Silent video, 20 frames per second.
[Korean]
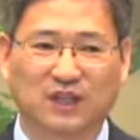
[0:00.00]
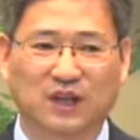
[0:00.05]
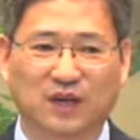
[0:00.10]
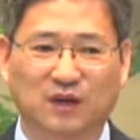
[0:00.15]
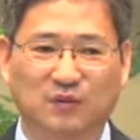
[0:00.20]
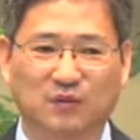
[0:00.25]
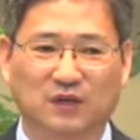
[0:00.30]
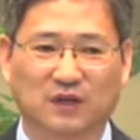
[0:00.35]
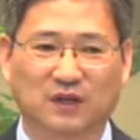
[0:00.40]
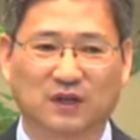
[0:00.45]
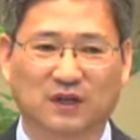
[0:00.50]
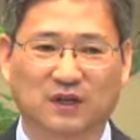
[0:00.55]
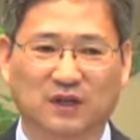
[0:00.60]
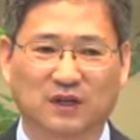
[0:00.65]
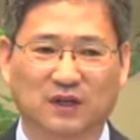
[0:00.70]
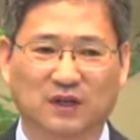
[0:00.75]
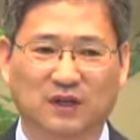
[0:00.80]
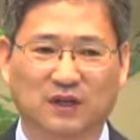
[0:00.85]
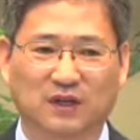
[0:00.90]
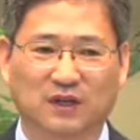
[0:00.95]
이겁니다.
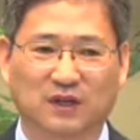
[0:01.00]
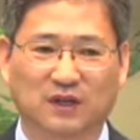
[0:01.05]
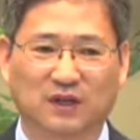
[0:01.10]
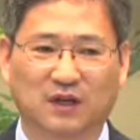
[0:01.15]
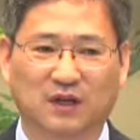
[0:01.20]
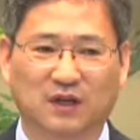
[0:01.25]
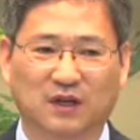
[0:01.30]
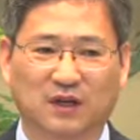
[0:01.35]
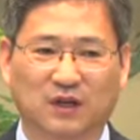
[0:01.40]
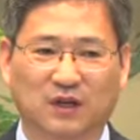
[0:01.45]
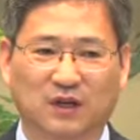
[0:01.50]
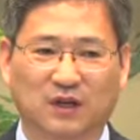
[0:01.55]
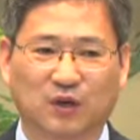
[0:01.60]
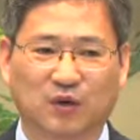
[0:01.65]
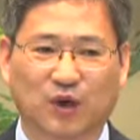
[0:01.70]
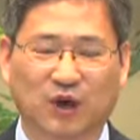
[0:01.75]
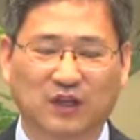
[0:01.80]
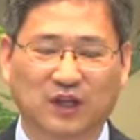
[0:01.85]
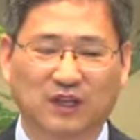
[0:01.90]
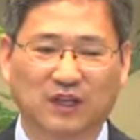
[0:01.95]

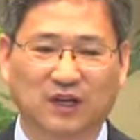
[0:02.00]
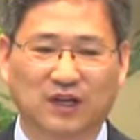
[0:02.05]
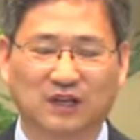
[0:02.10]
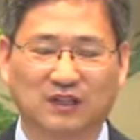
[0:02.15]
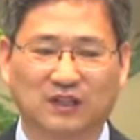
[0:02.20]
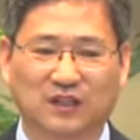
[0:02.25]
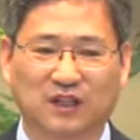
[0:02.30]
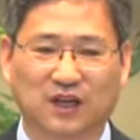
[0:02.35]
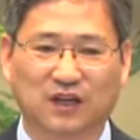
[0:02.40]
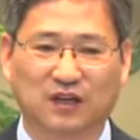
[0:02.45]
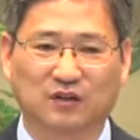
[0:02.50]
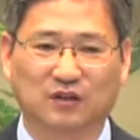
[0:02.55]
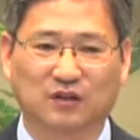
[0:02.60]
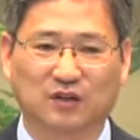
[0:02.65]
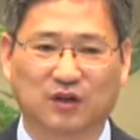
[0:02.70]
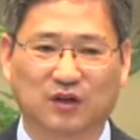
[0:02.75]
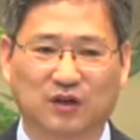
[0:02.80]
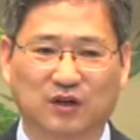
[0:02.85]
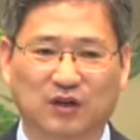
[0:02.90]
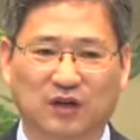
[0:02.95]
교회 다니는 게 싫다
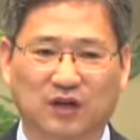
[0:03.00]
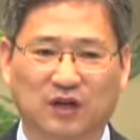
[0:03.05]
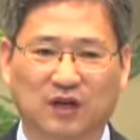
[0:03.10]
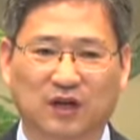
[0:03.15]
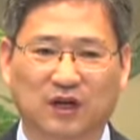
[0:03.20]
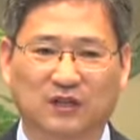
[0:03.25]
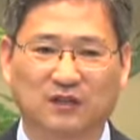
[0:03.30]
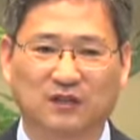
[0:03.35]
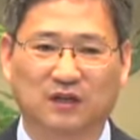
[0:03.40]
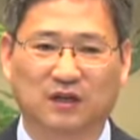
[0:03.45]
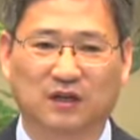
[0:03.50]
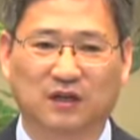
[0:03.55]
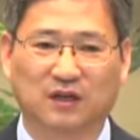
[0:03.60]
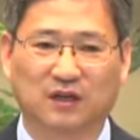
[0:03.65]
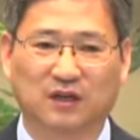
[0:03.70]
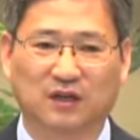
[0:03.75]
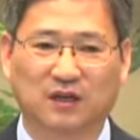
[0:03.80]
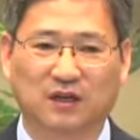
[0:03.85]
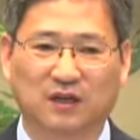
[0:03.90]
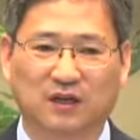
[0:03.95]
이거죠. 그래서
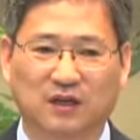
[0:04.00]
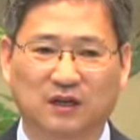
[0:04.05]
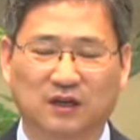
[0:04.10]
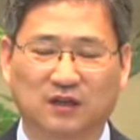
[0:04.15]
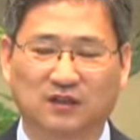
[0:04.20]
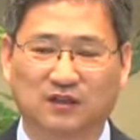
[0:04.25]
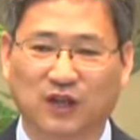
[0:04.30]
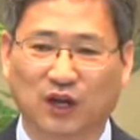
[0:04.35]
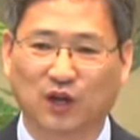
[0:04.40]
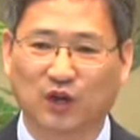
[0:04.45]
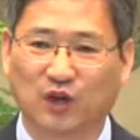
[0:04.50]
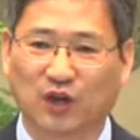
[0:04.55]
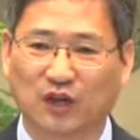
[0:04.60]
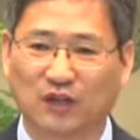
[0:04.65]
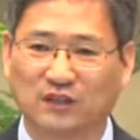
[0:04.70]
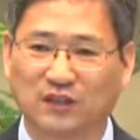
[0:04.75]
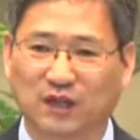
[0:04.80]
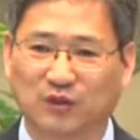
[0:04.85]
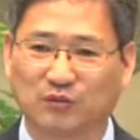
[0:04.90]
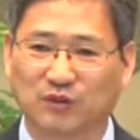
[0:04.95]

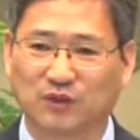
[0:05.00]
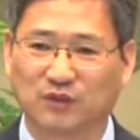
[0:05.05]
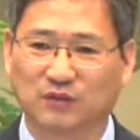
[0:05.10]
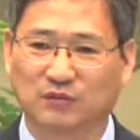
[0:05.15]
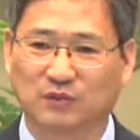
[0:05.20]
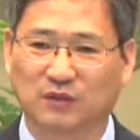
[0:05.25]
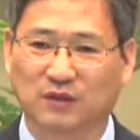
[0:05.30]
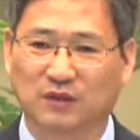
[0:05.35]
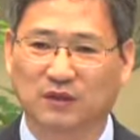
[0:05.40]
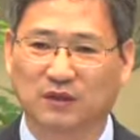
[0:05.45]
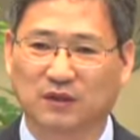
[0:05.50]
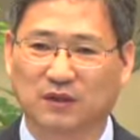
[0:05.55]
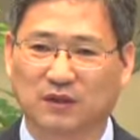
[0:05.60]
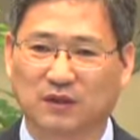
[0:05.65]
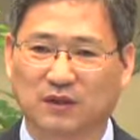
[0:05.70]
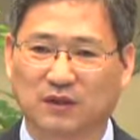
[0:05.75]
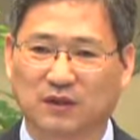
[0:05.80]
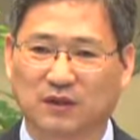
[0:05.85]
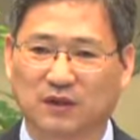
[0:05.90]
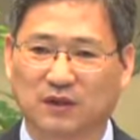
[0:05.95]
절개하는 사람도 있습니다.
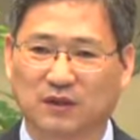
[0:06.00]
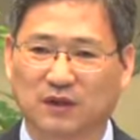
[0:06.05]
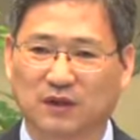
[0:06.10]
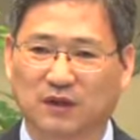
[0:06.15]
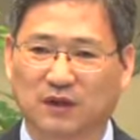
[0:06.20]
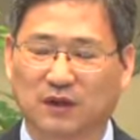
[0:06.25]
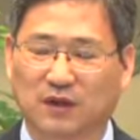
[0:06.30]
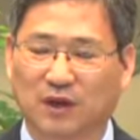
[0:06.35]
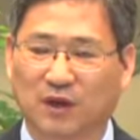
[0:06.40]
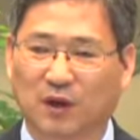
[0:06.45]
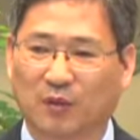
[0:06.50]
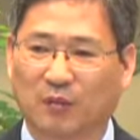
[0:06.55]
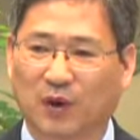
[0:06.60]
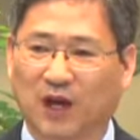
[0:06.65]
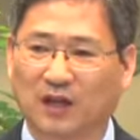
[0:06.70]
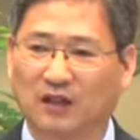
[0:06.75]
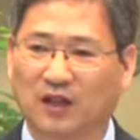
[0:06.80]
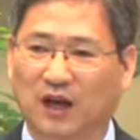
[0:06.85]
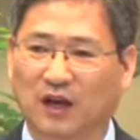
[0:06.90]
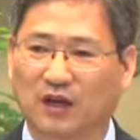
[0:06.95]

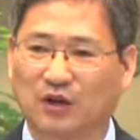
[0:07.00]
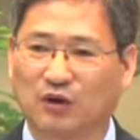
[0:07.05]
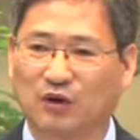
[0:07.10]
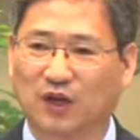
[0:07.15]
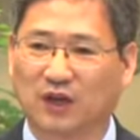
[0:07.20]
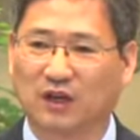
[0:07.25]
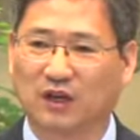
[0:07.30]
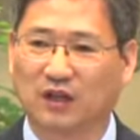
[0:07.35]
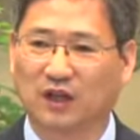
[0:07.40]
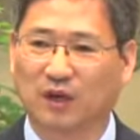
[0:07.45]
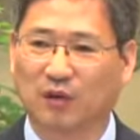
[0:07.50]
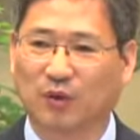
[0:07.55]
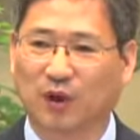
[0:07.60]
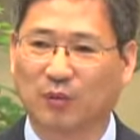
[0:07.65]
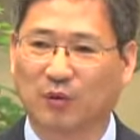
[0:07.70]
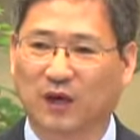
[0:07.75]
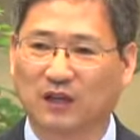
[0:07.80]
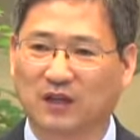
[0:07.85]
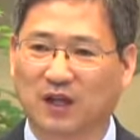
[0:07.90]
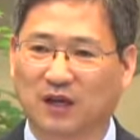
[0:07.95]
반대할 이유도 아닌데 왜
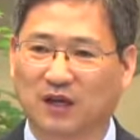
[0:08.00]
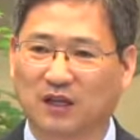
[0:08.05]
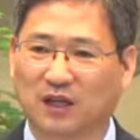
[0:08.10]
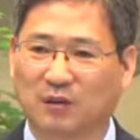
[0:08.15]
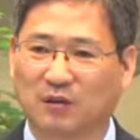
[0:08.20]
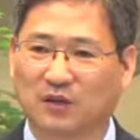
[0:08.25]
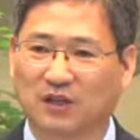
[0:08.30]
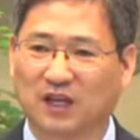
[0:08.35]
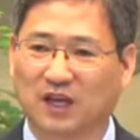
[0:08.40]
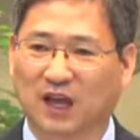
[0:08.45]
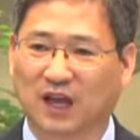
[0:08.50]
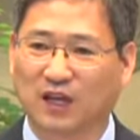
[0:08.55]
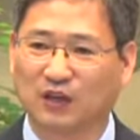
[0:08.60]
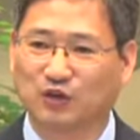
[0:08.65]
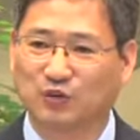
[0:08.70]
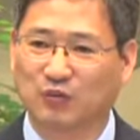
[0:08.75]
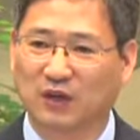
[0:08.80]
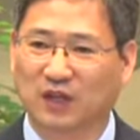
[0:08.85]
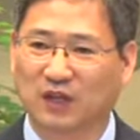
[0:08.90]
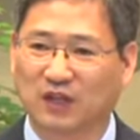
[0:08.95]
반대하느냐면 하 네가
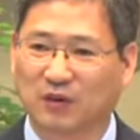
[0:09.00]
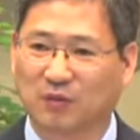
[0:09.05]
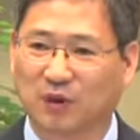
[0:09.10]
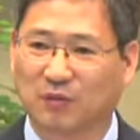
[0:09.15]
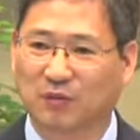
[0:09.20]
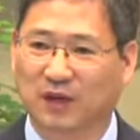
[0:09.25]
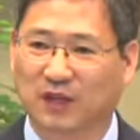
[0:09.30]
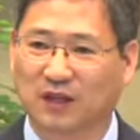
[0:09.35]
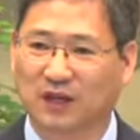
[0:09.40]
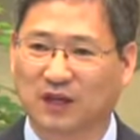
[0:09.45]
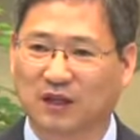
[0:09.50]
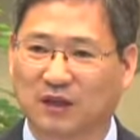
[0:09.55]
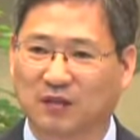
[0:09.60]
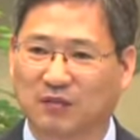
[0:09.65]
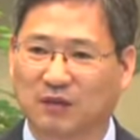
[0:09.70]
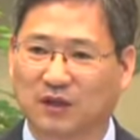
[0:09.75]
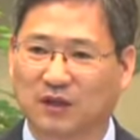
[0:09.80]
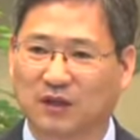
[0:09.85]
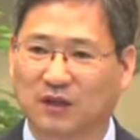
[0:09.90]
예수 믿기 때문에 반대한답니다.